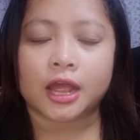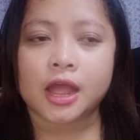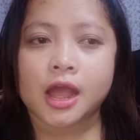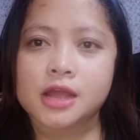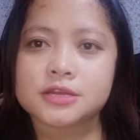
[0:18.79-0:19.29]

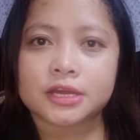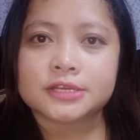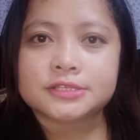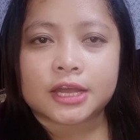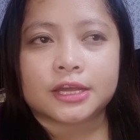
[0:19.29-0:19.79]
Hanggang
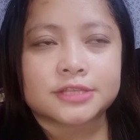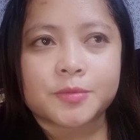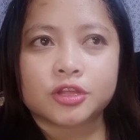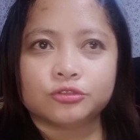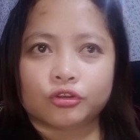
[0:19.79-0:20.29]
sa, sabi
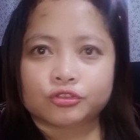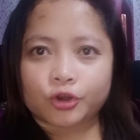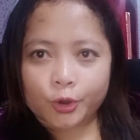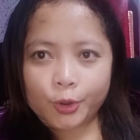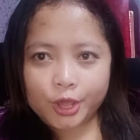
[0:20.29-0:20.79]
ng doktor,
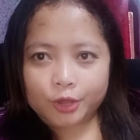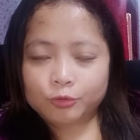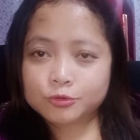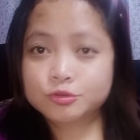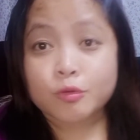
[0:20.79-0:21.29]
oy, kung
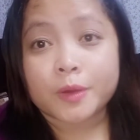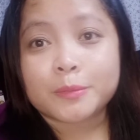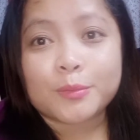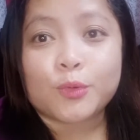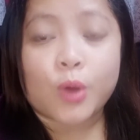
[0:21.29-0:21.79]
gusto mo pang
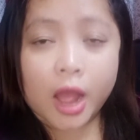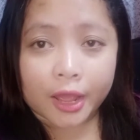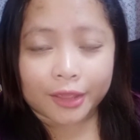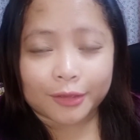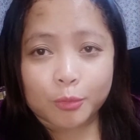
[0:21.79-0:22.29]

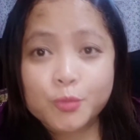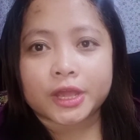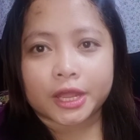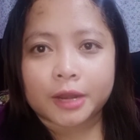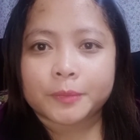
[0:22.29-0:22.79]
mabuhay, umuwi
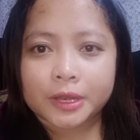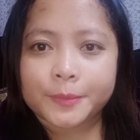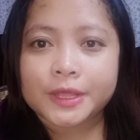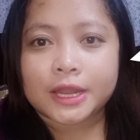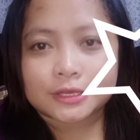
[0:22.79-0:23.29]
ka ng
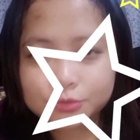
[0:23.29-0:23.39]
Pilipinas, doon ka